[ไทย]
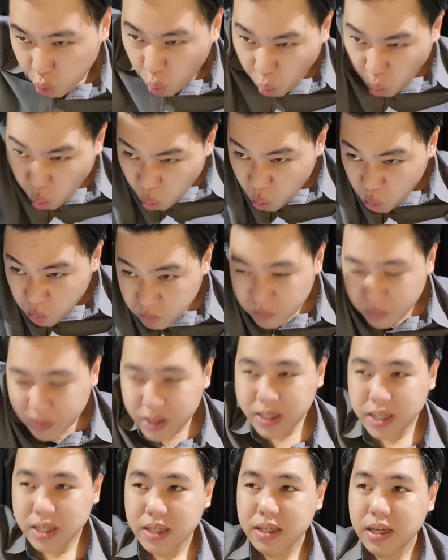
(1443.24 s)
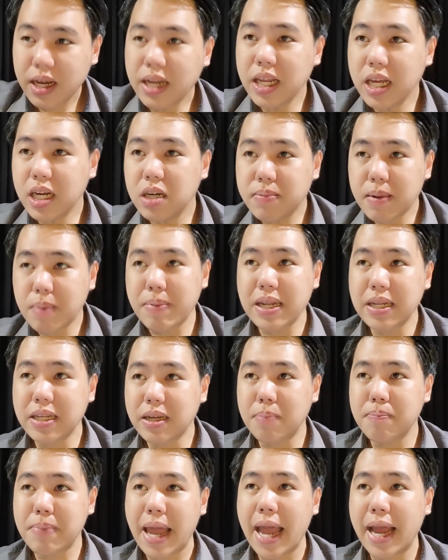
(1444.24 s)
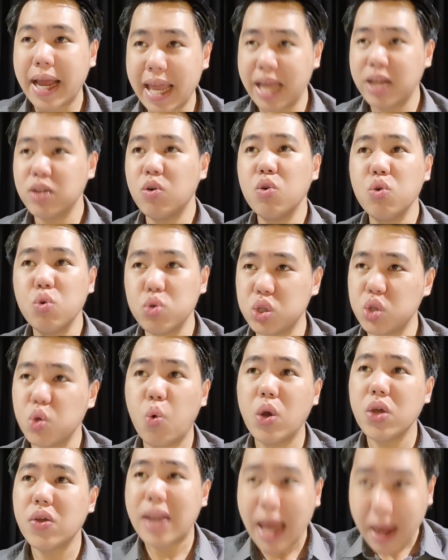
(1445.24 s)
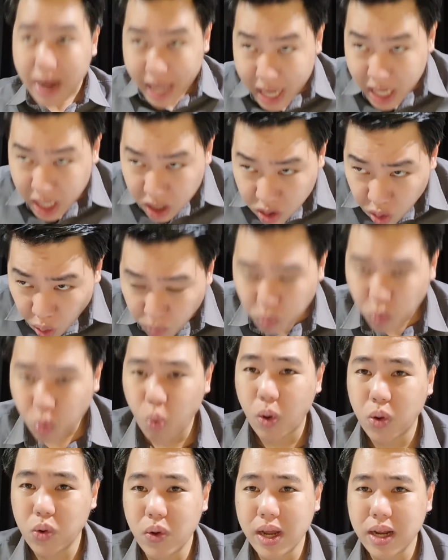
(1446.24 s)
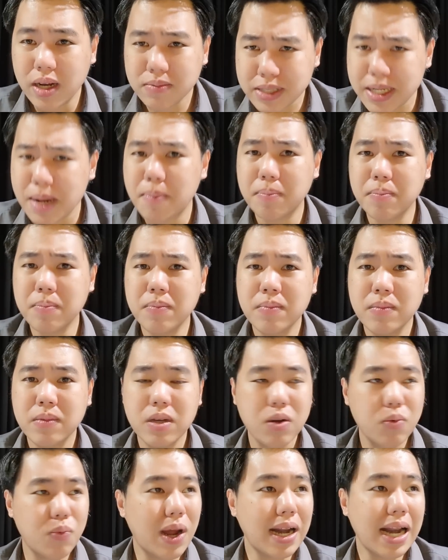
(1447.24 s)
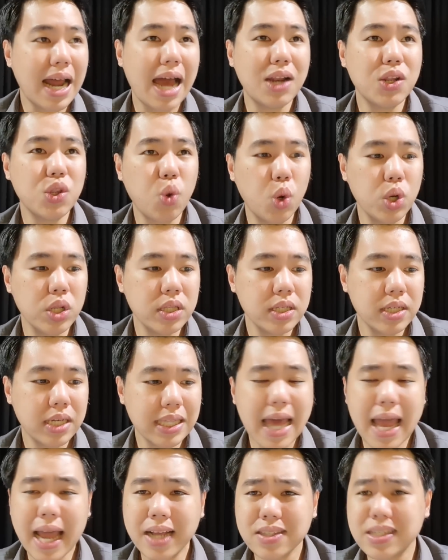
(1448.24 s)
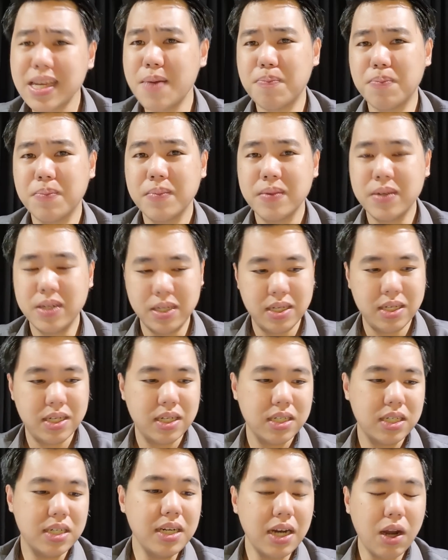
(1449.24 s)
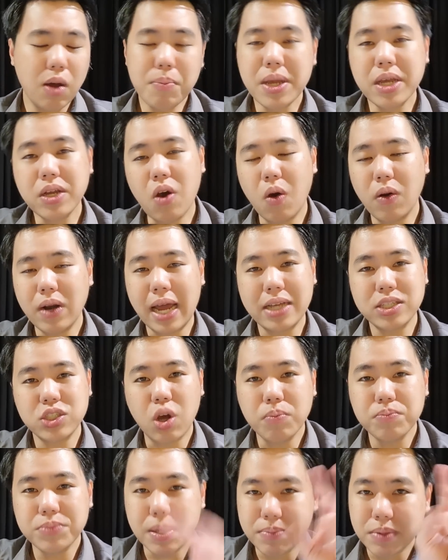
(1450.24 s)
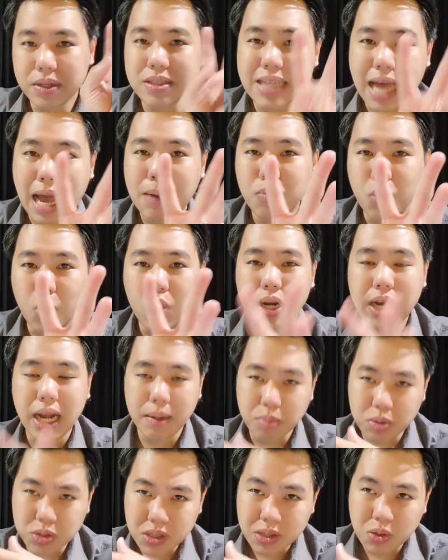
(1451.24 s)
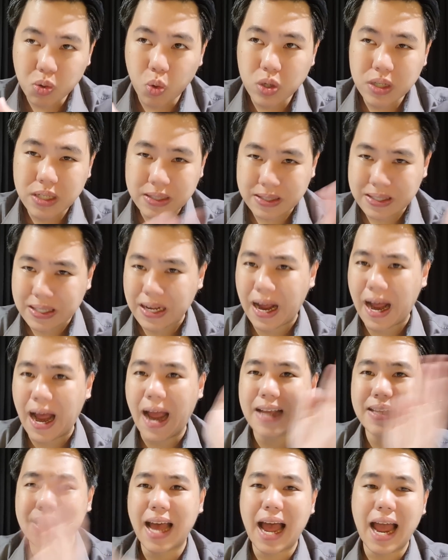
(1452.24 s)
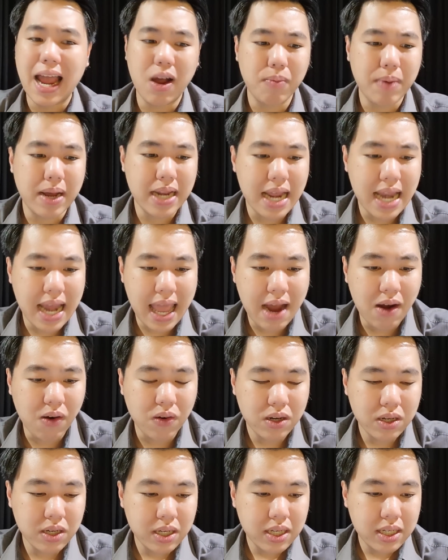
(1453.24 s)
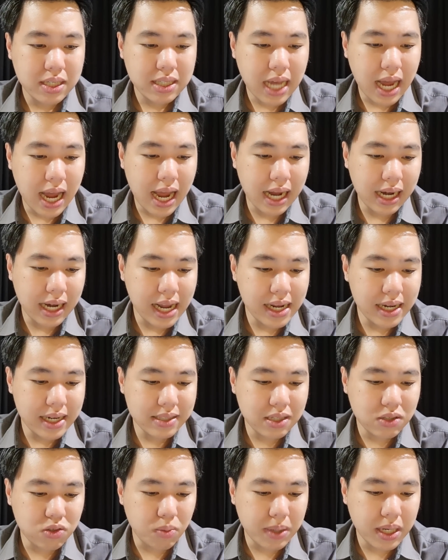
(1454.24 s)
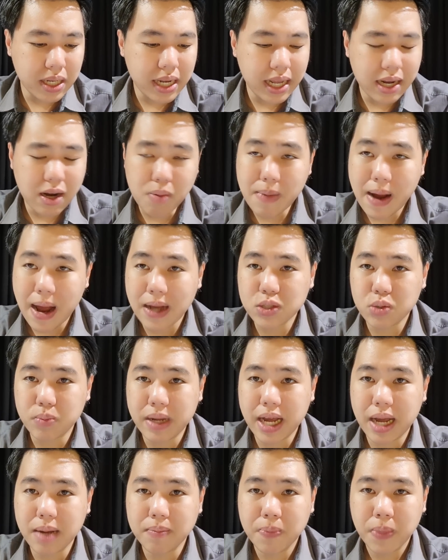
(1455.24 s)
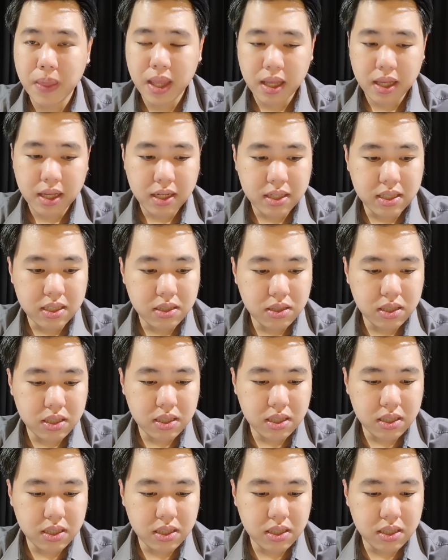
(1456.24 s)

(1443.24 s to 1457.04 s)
อู้อันนี้คือแบบเป็นกำแพงเองต้องรู้ตัวอยู่แล้วเองก้มหัวด้วยเจ็บวารานโดนกระแทกเจ็บคือเรามีกองหลังจอมเจ็บถึงสามคนน่ะเพราะฉะนั้นคนขายถ่ายออกไปได้แล้วถ้าหากไล่ริซันโด มาร์ติเนสเข้ามาถูกไหมครับคือ